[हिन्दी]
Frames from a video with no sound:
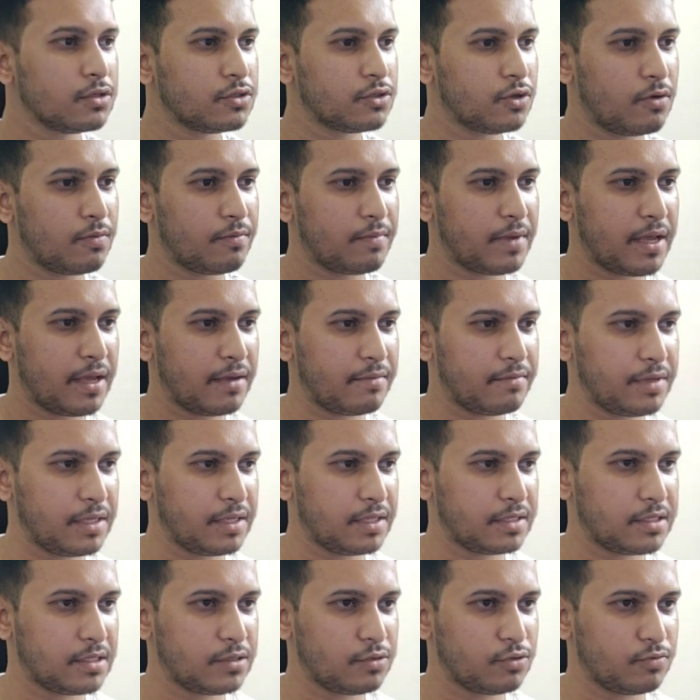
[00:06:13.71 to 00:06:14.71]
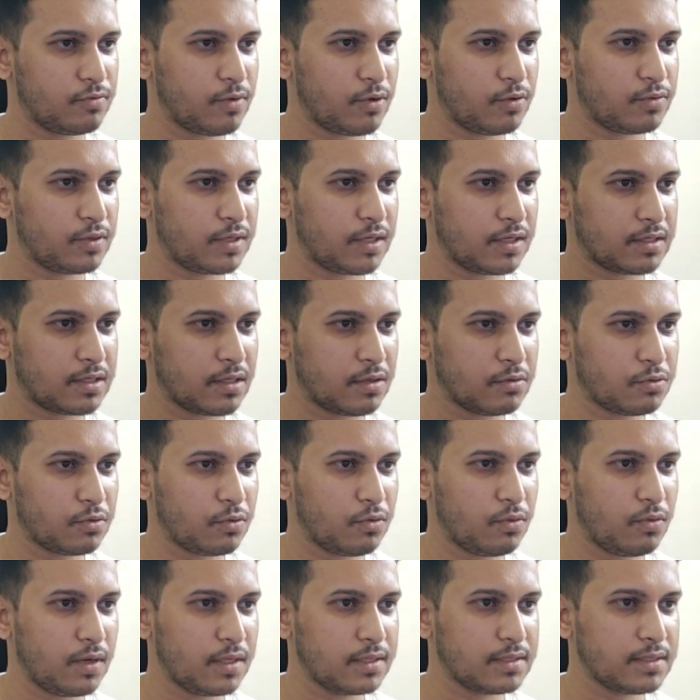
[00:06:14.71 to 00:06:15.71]
सो so, मैं अभी इसे जूम आउट करता हूँ
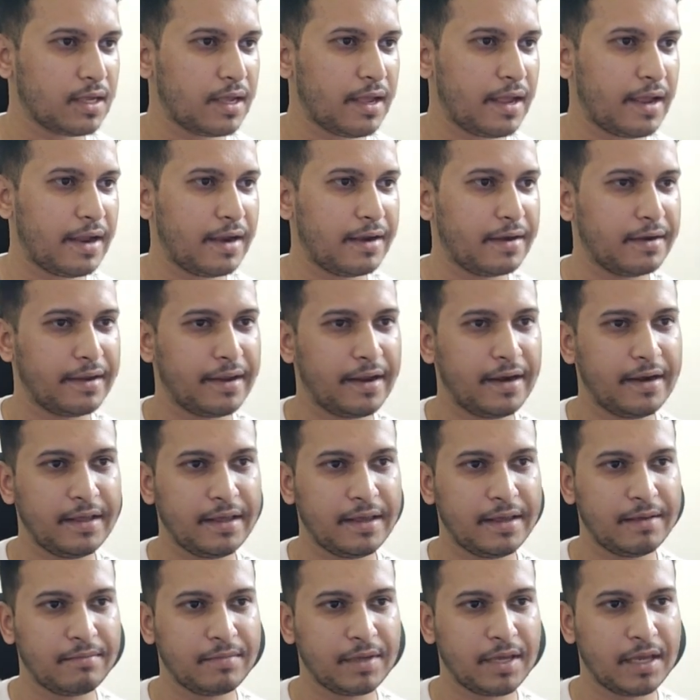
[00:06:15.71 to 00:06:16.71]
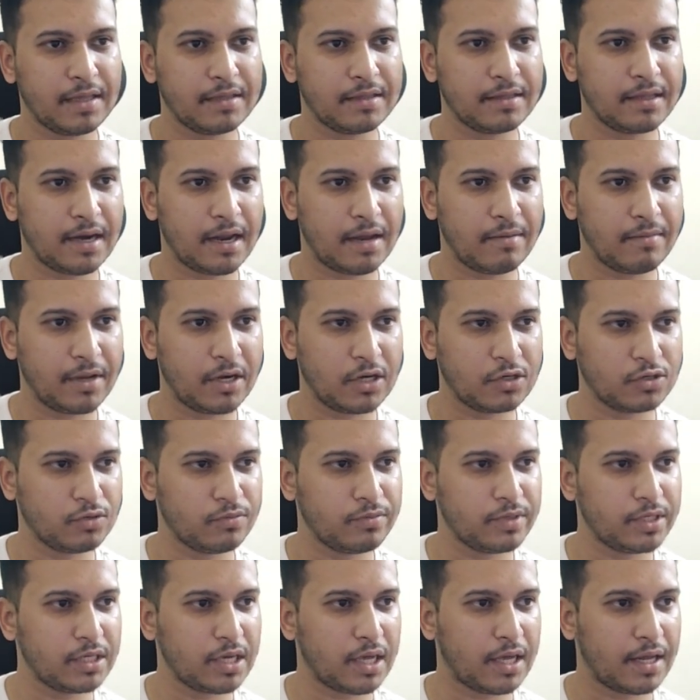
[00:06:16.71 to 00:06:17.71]
थोड़ा सा एंड हेड एम के अंदर हमारा
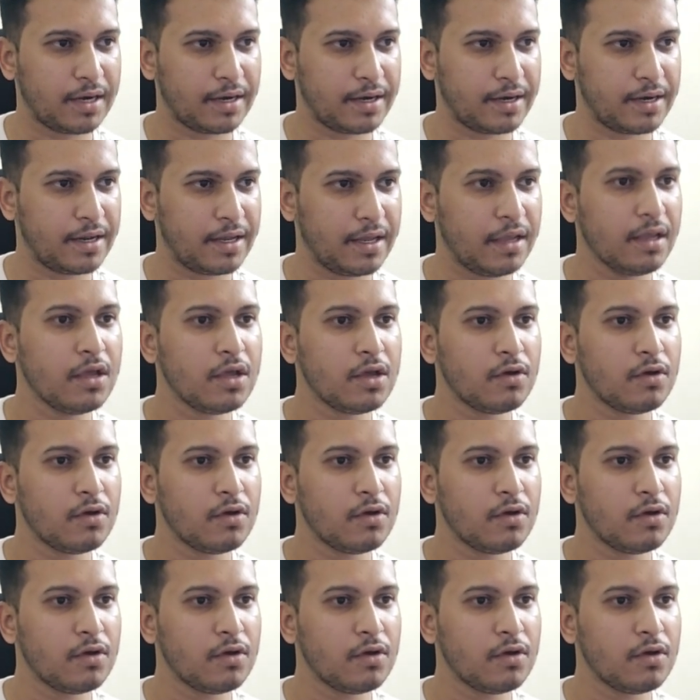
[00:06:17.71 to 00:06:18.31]
जो भी टारगेट है